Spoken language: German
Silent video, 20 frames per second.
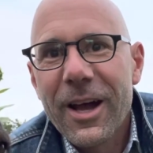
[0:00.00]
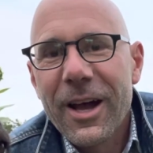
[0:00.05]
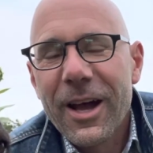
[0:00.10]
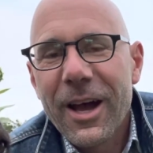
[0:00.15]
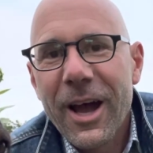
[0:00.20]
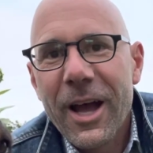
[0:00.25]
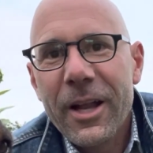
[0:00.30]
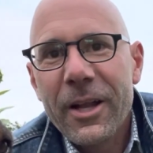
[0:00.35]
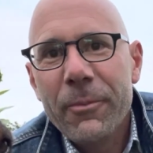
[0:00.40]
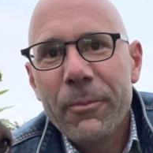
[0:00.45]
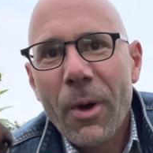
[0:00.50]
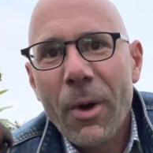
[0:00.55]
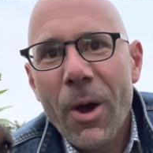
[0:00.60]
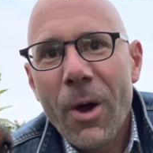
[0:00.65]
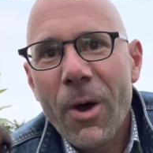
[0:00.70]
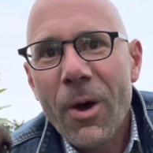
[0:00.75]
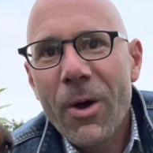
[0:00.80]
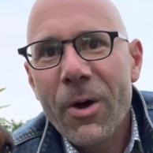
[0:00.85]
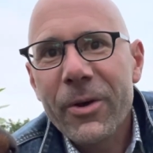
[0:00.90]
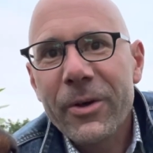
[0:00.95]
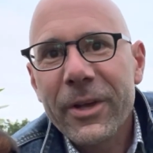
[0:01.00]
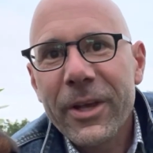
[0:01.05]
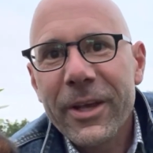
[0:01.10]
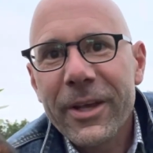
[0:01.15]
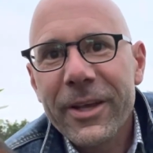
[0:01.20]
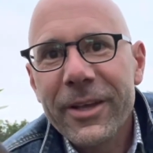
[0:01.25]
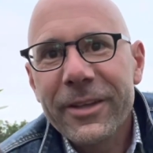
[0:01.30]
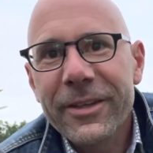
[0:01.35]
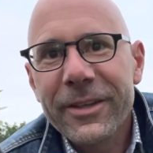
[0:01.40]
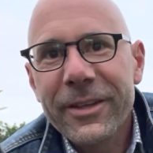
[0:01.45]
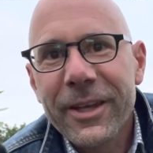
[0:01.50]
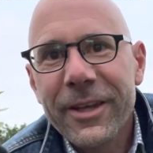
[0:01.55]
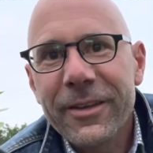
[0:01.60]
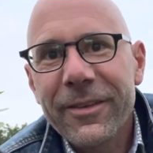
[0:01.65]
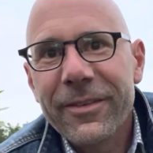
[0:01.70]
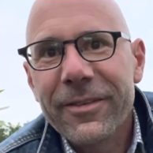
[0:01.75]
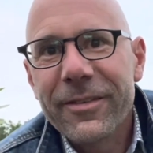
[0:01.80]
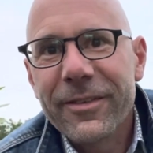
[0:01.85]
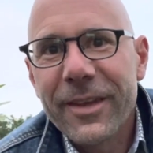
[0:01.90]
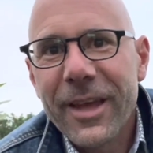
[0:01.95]
Allmorgen
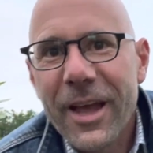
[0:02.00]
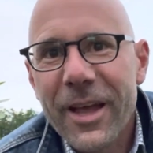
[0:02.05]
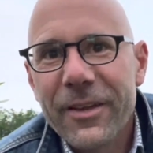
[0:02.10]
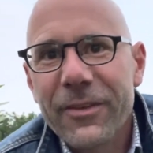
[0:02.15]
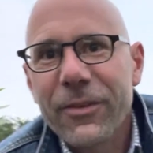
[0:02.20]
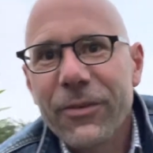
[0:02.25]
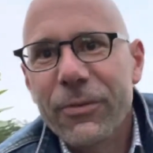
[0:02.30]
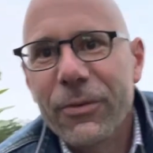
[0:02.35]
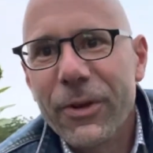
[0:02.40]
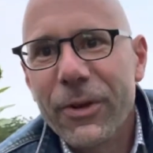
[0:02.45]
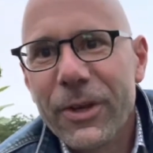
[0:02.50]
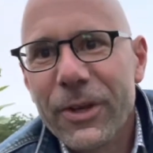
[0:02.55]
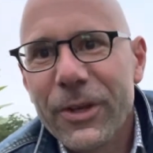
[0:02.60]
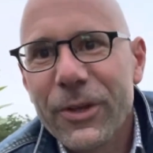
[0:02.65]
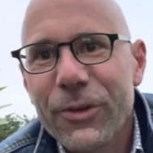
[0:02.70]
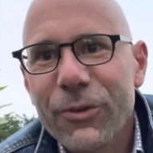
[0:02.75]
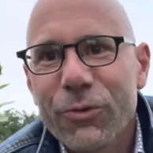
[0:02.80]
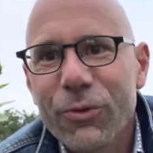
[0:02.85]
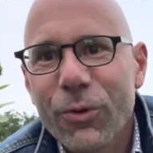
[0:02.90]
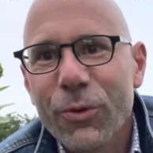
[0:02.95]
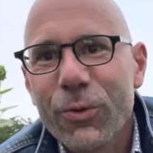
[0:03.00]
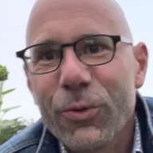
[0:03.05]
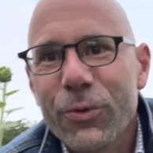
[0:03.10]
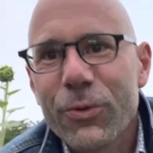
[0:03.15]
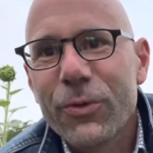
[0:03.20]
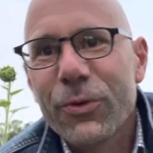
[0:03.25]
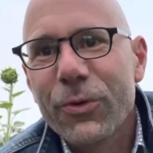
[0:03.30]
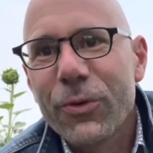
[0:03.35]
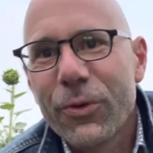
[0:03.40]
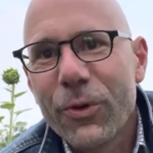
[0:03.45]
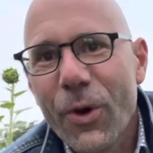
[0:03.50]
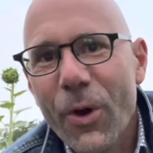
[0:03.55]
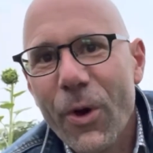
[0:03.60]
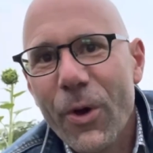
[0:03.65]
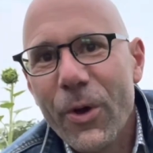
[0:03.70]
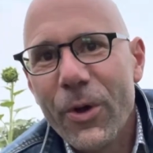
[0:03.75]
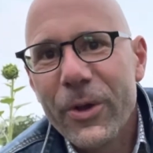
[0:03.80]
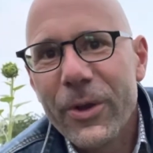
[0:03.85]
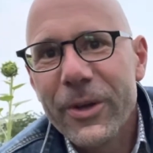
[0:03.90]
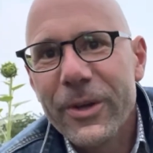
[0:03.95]
ist ganz frisch und
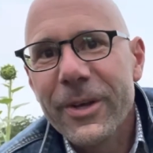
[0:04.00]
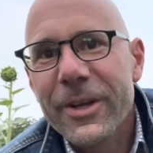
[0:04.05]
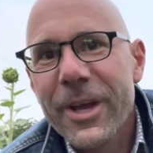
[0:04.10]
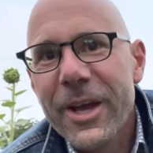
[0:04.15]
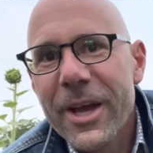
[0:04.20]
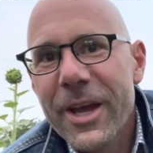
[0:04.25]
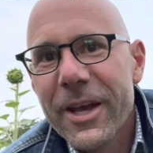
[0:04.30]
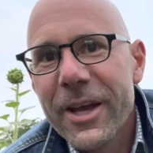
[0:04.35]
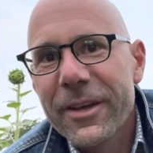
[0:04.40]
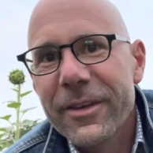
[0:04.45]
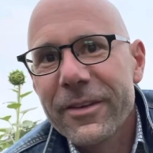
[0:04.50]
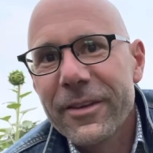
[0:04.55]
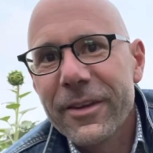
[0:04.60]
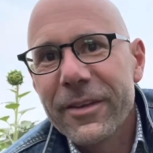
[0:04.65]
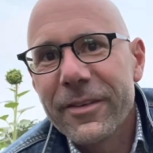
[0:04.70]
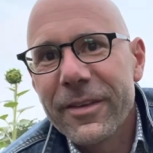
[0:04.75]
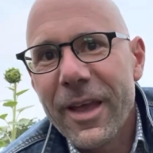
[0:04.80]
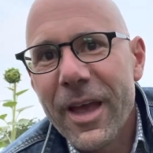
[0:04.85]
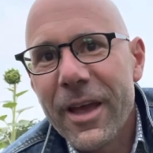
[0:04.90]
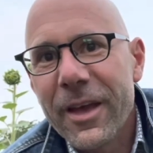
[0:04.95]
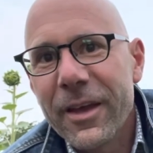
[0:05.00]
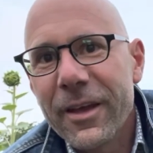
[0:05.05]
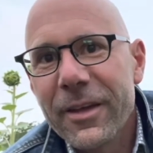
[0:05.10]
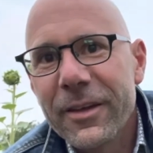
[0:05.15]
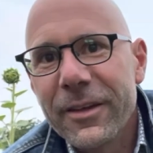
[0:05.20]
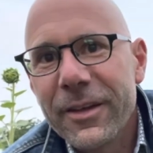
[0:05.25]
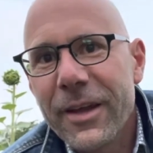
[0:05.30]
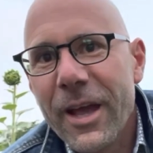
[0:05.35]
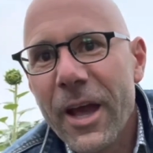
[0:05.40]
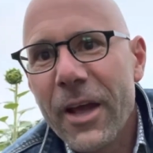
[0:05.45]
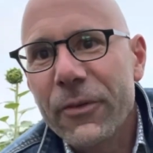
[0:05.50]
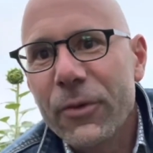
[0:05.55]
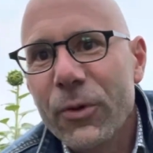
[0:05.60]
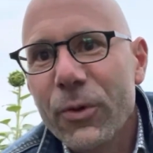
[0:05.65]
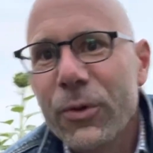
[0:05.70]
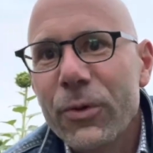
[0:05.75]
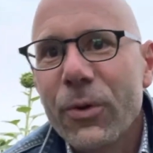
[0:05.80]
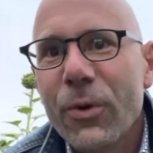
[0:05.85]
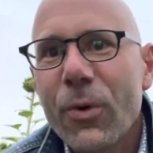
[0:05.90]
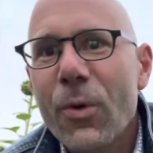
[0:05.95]
neu, des Herren Gnad
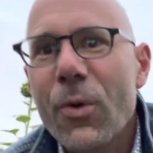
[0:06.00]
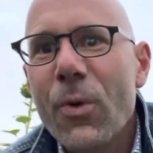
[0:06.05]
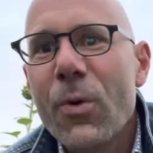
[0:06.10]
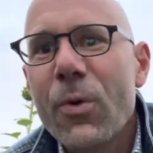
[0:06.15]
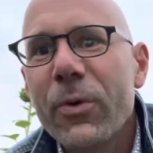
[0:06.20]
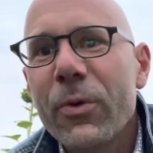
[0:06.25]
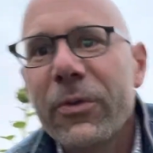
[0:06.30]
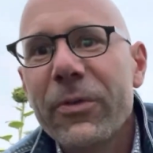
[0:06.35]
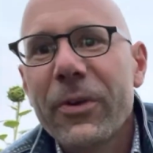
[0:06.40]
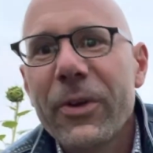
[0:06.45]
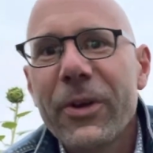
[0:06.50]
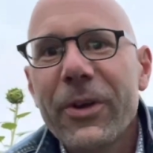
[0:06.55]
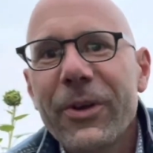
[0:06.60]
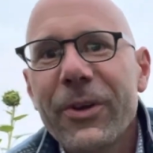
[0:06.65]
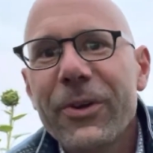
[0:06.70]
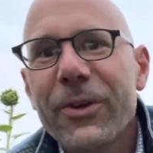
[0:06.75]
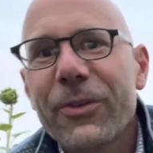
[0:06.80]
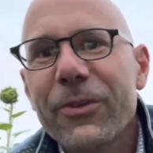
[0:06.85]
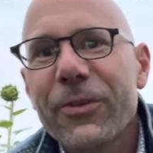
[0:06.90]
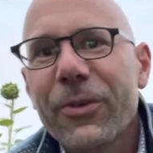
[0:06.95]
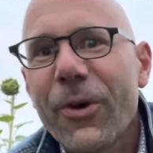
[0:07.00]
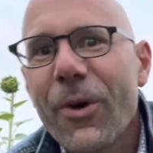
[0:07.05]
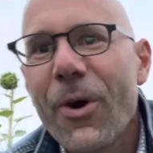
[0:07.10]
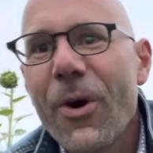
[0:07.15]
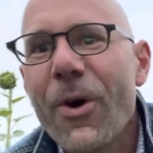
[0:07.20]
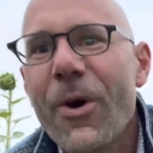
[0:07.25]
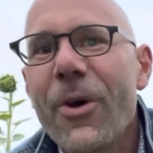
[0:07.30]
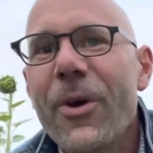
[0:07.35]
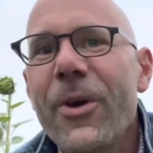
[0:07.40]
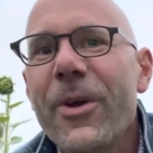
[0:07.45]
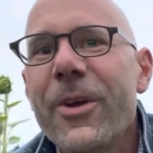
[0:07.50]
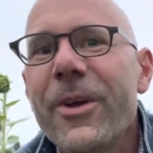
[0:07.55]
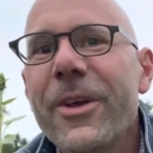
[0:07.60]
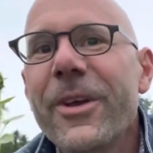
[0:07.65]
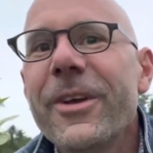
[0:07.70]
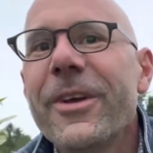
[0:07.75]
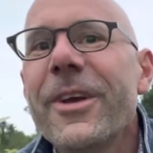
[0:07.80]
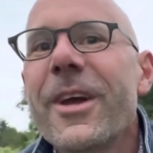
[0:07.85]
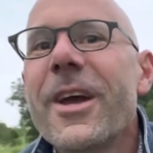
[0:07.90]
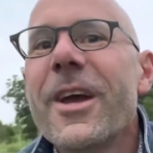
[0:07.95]
und große Treu.